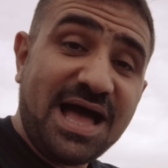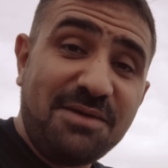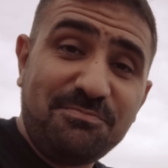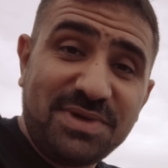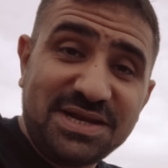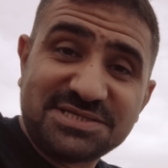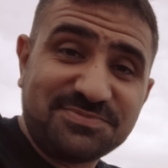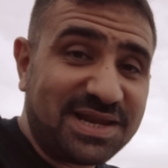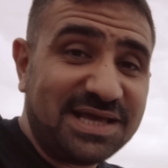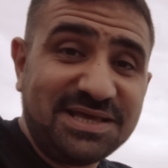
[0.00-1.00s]
اما
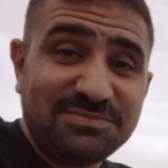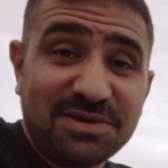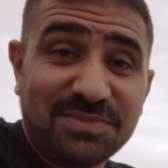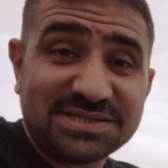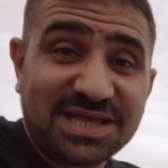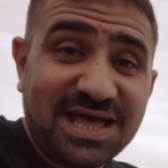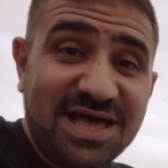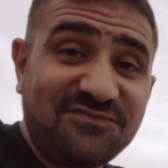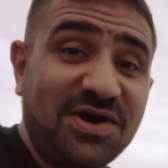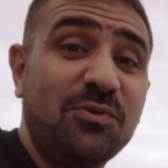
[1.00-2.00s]
الاسم القديم
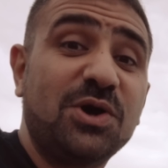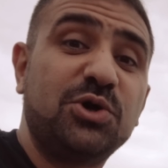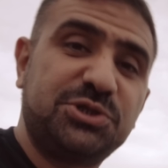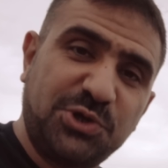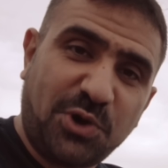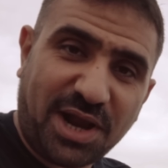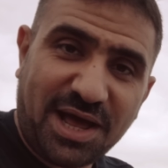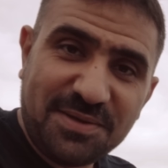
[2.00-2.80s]
للمنطقه فهو كوتيورا